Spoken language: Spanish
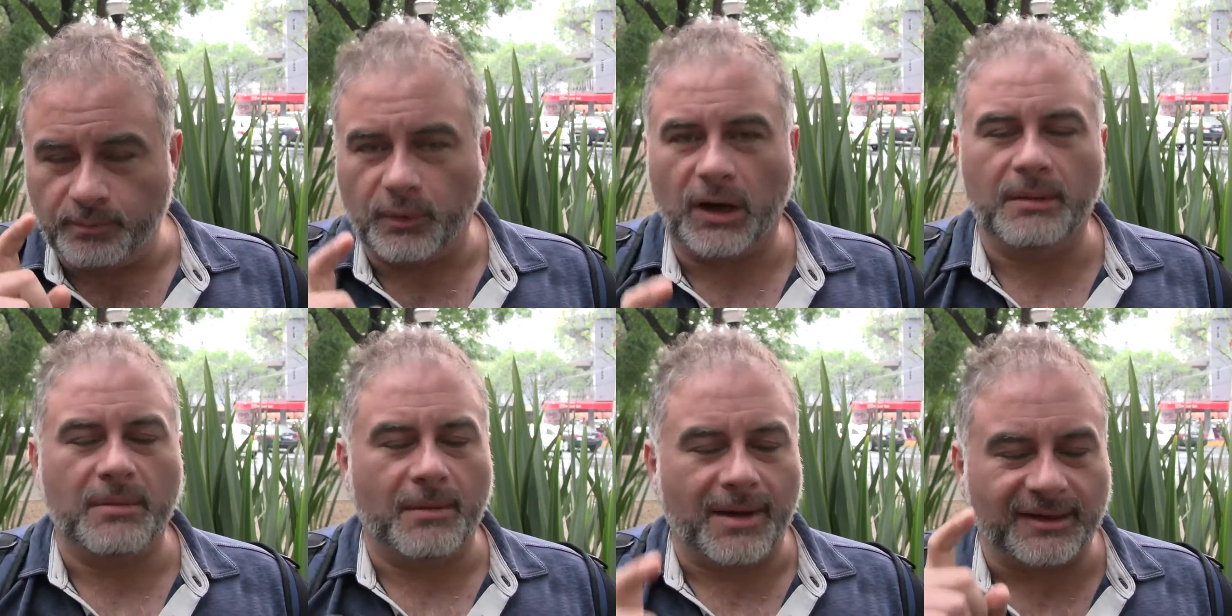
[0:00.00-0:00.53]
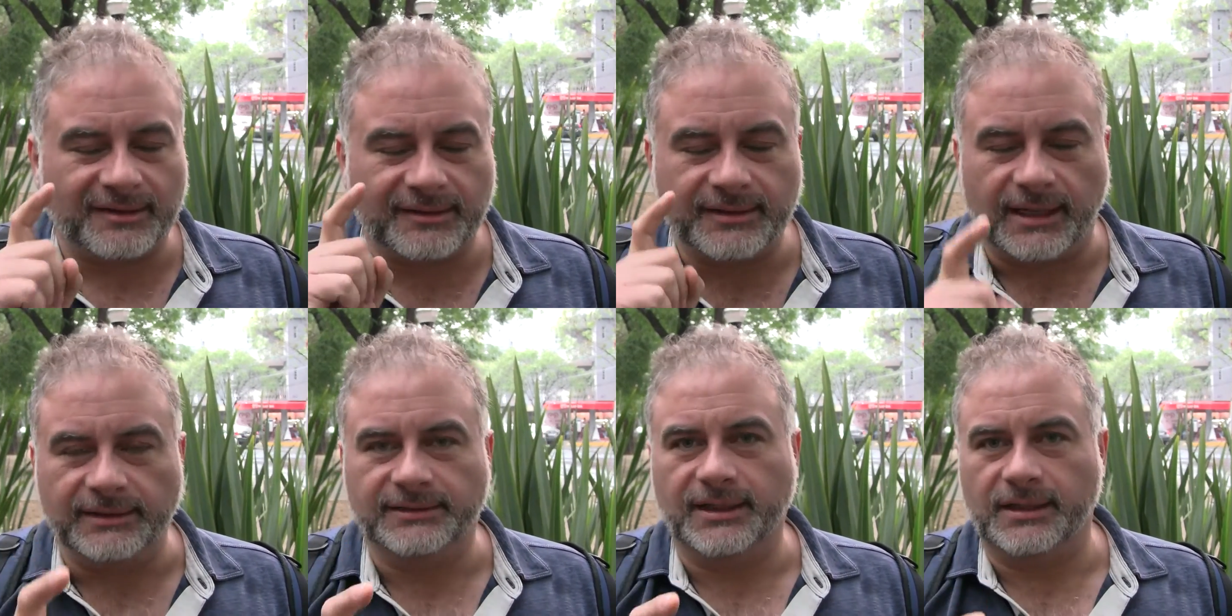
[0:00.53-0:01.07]
problema
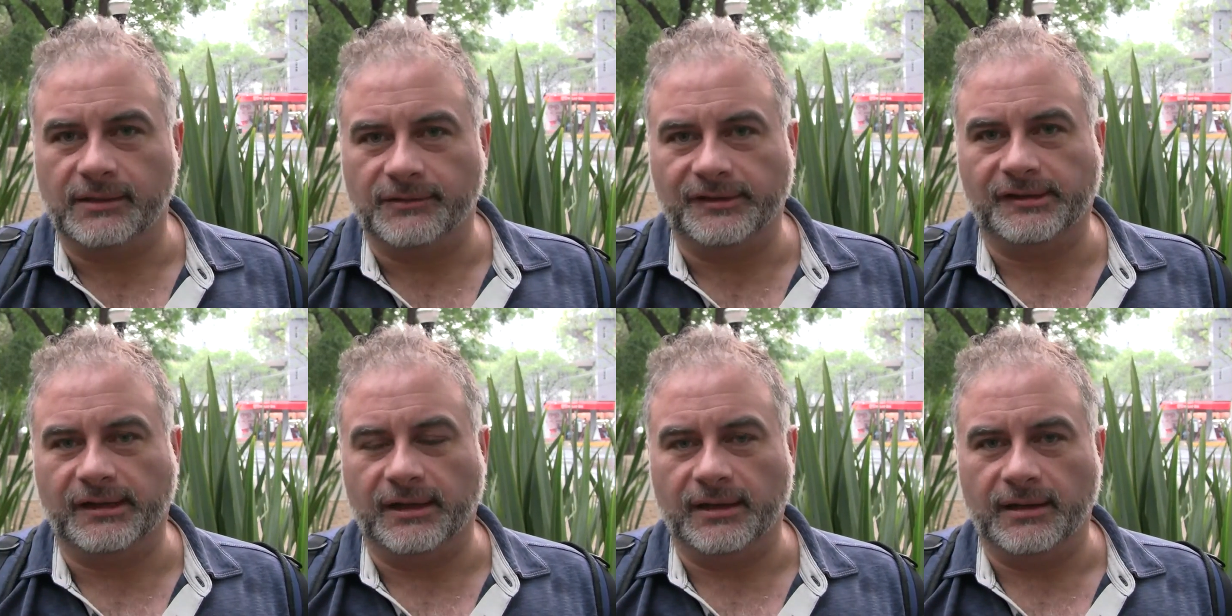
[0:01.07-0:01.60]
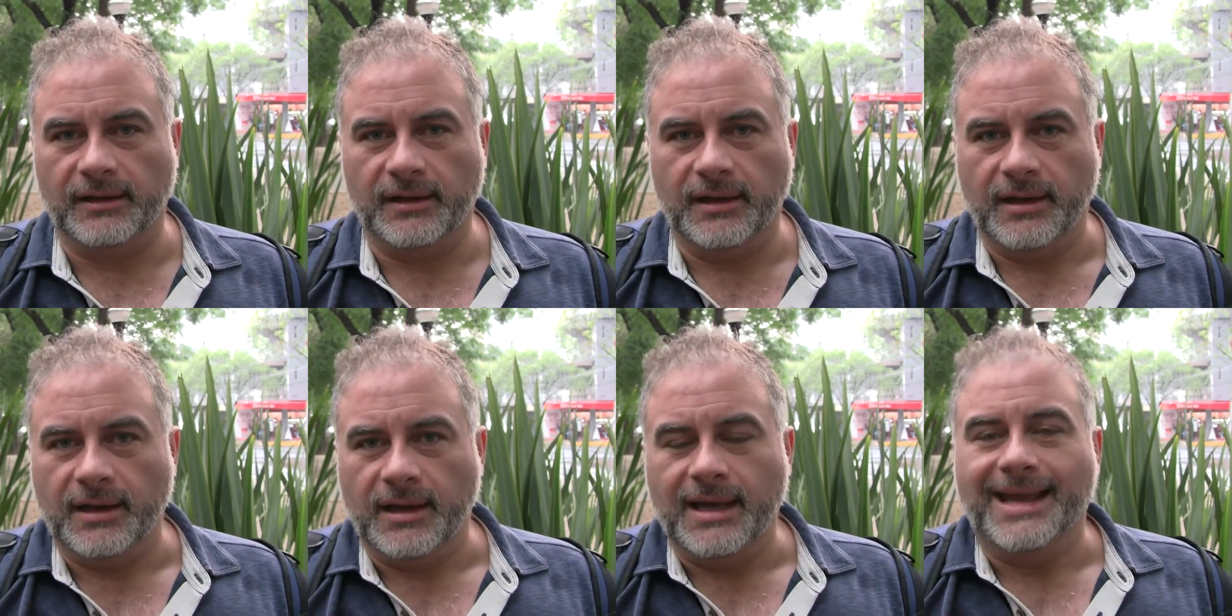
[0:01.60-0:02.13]
bastante difícil,
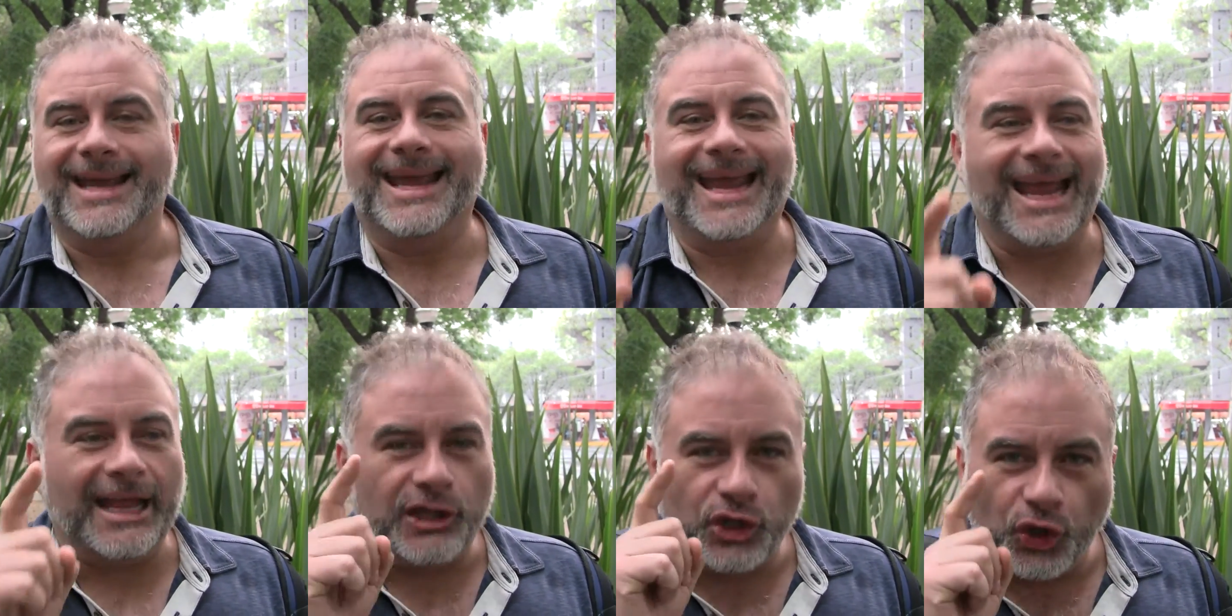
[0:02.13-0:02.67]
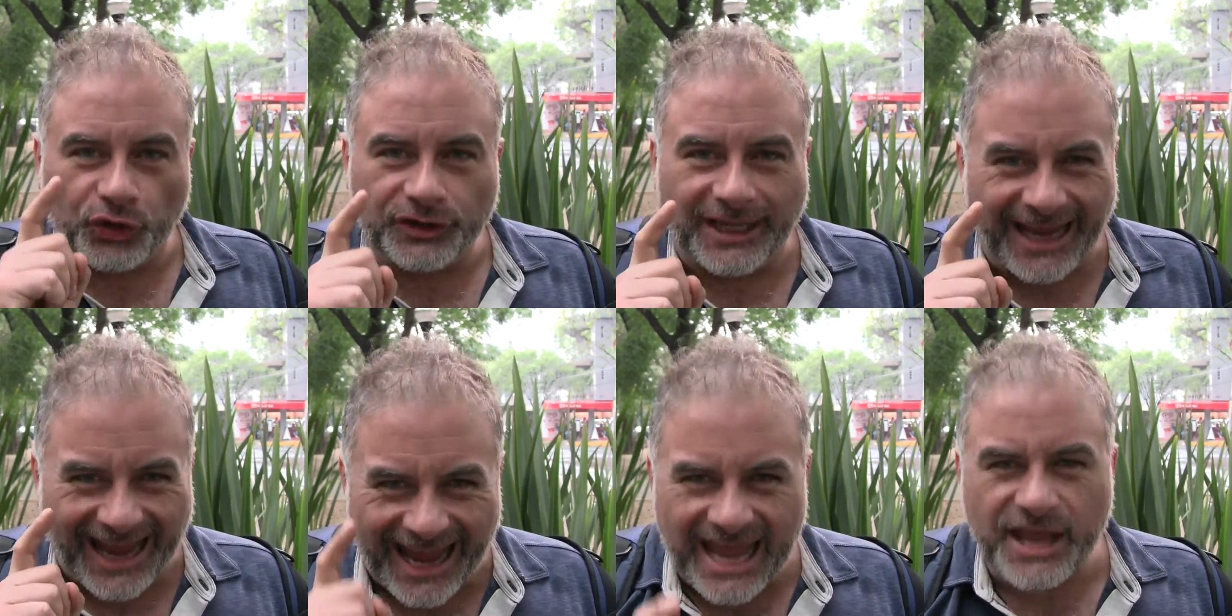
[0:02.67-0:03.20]
en
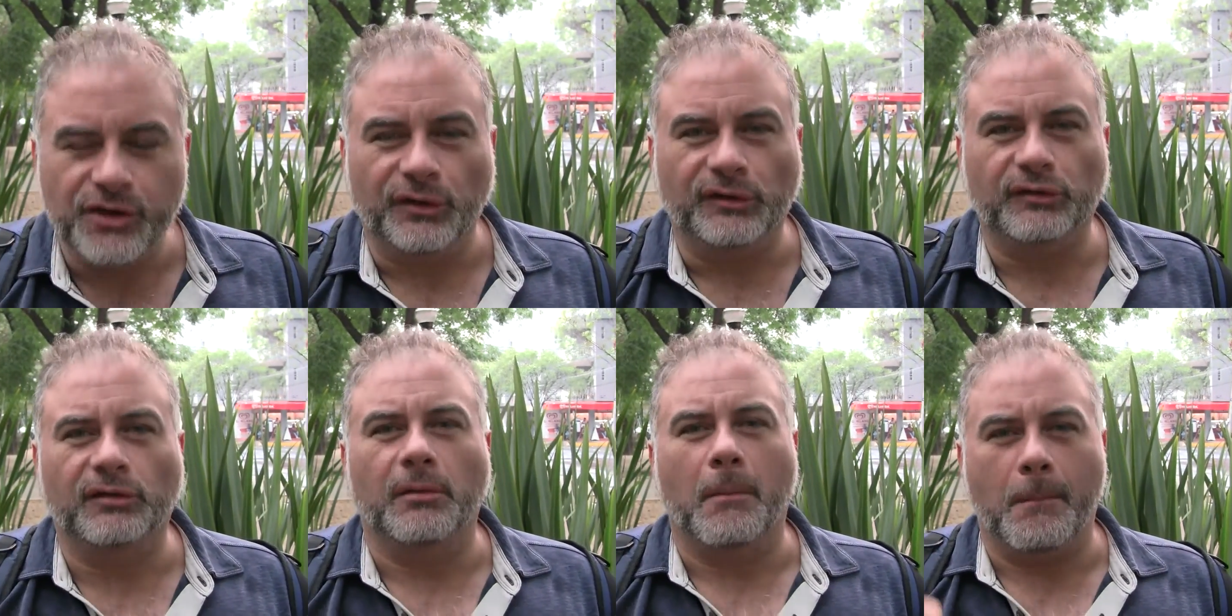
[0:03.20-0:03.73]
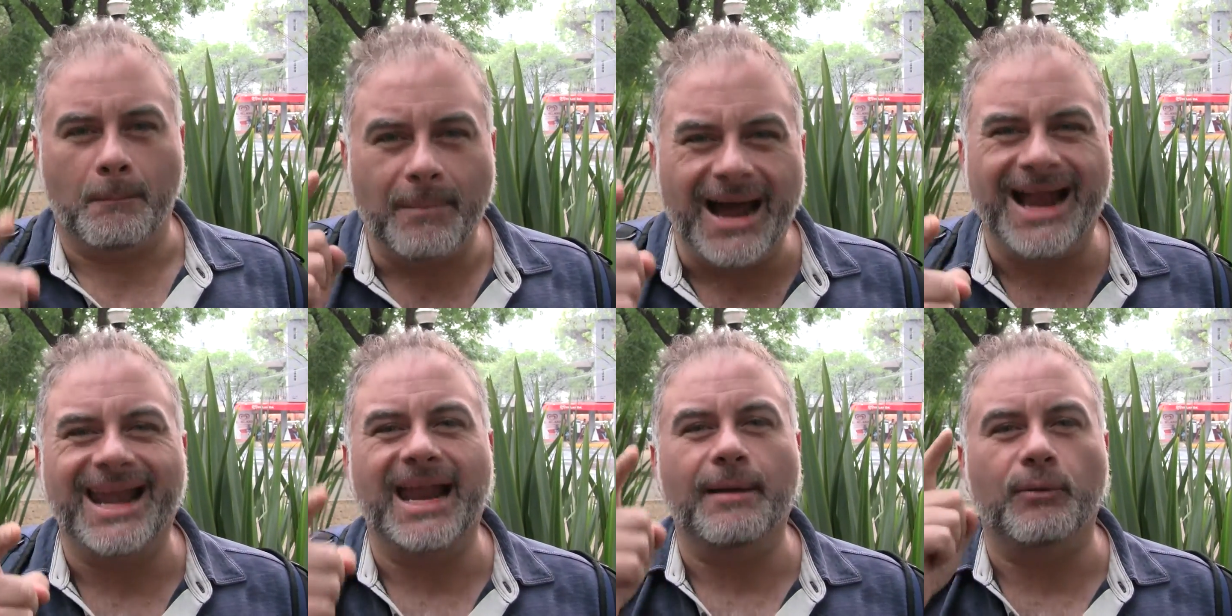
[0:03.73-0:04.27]
donde ellos
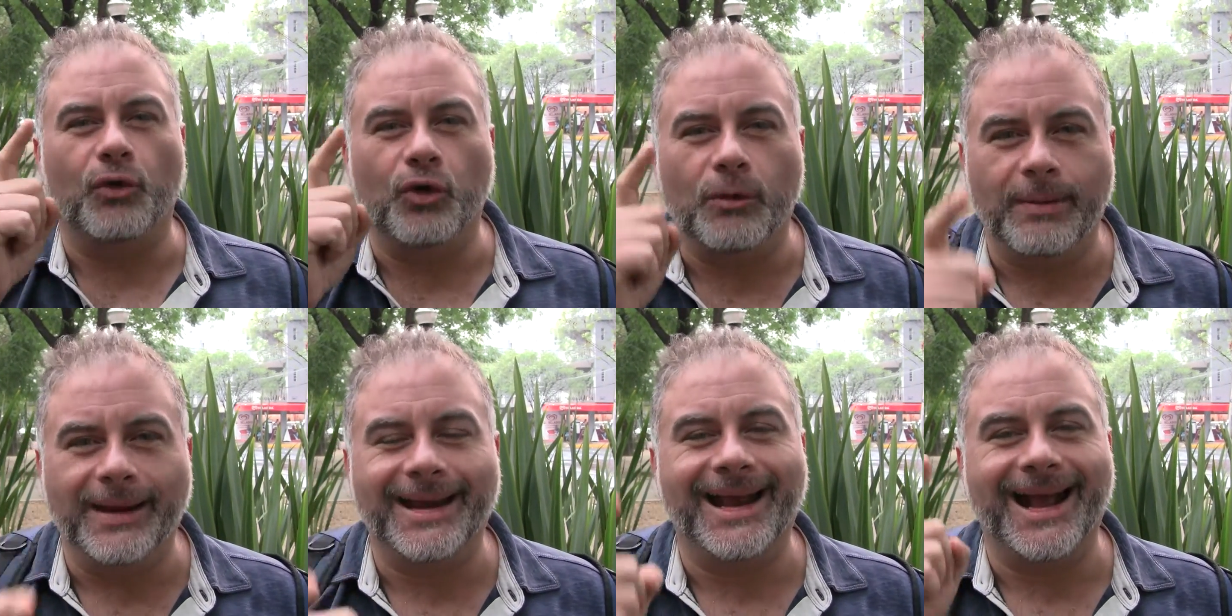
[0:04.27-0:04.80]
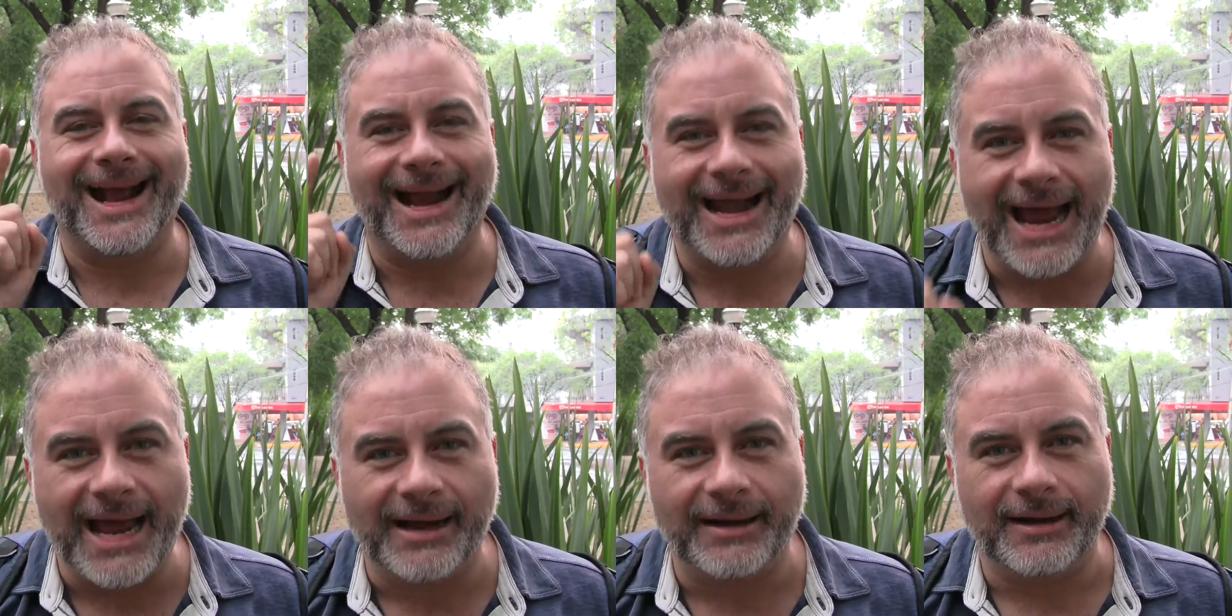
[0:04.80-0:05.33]
van a volver a
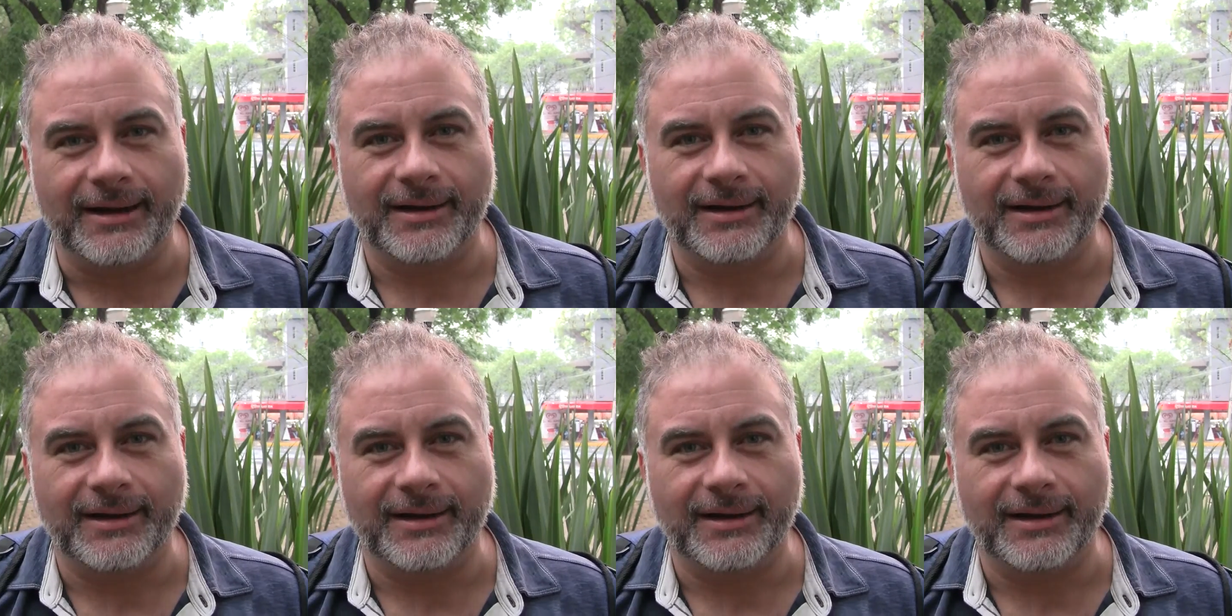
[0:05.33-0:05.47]
ganar.